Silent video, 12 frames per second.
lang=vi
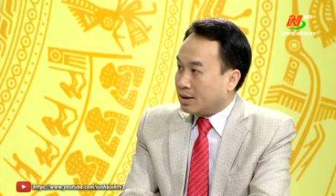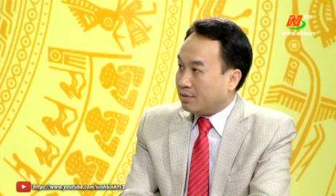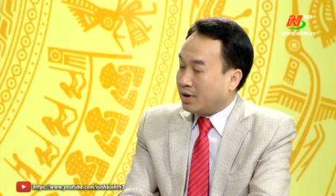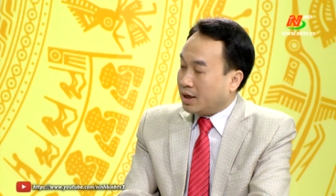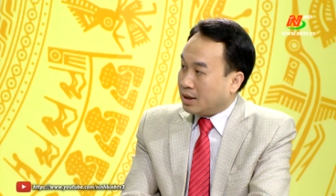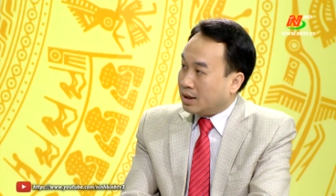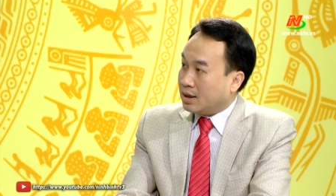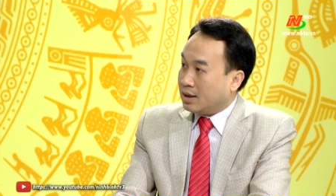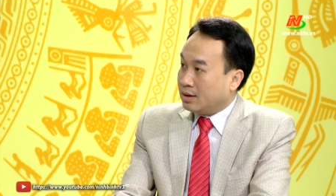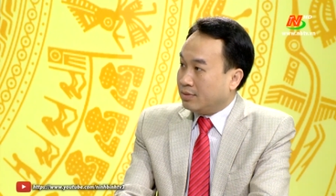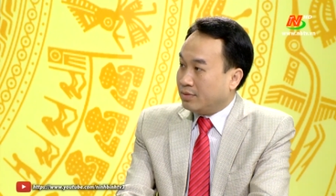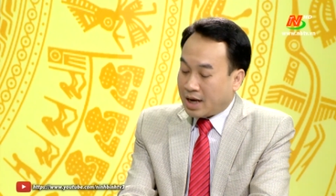Vậy
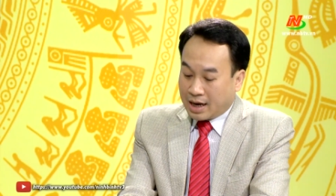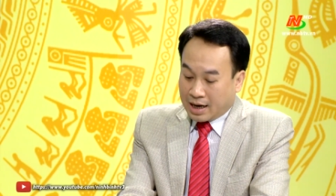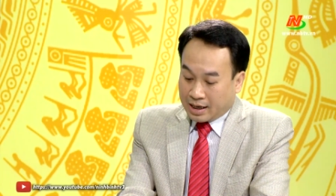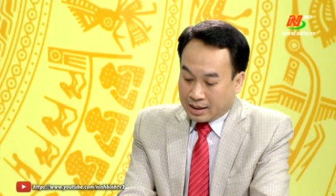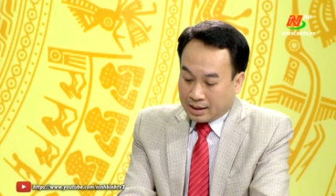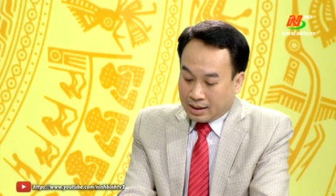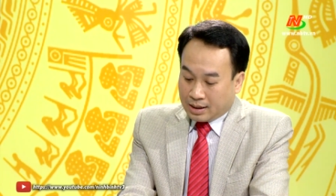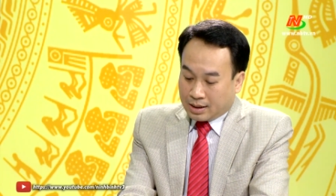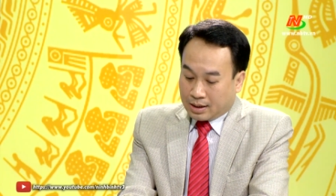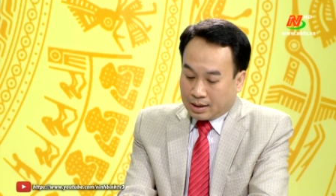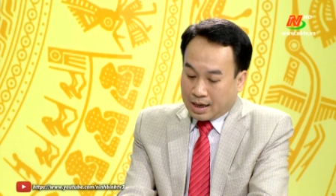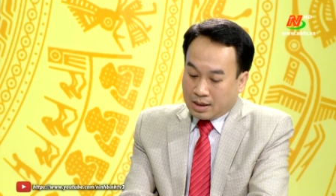vấn đề này
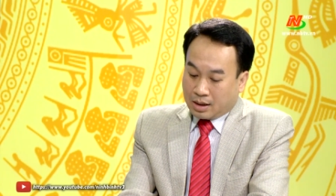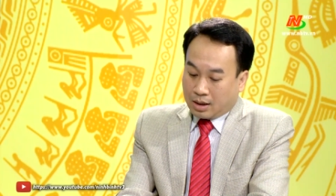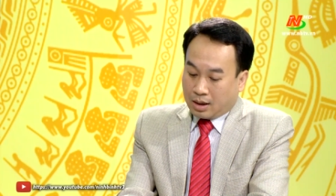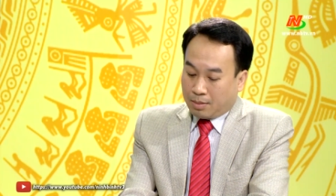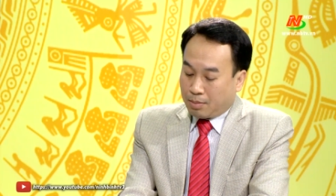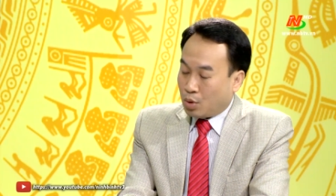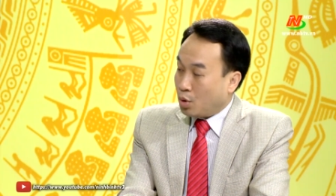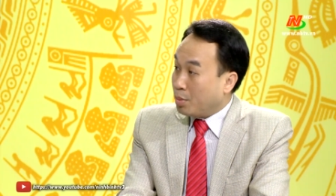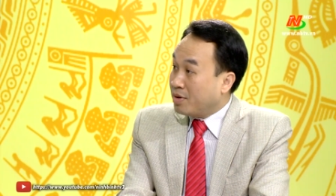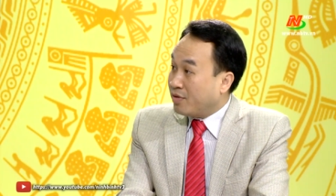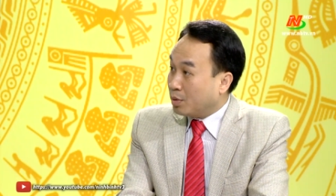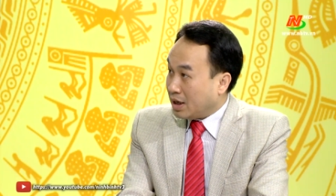đã được bộ đội
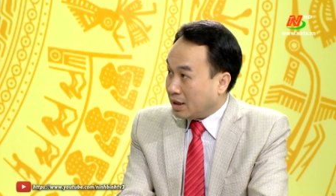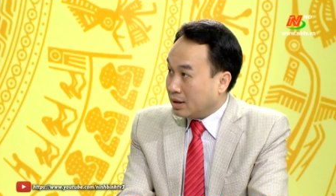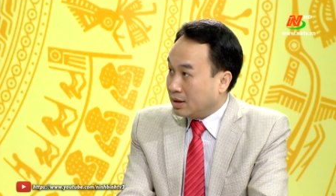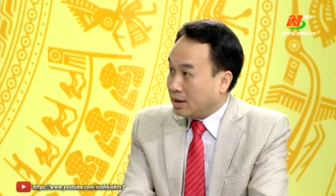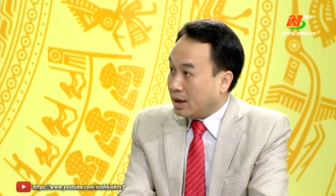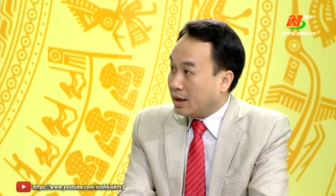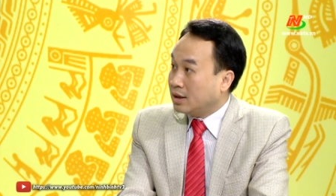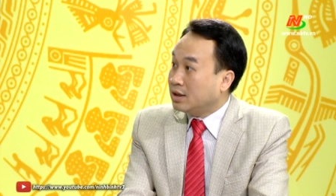biên phòng tỉnh thực hiện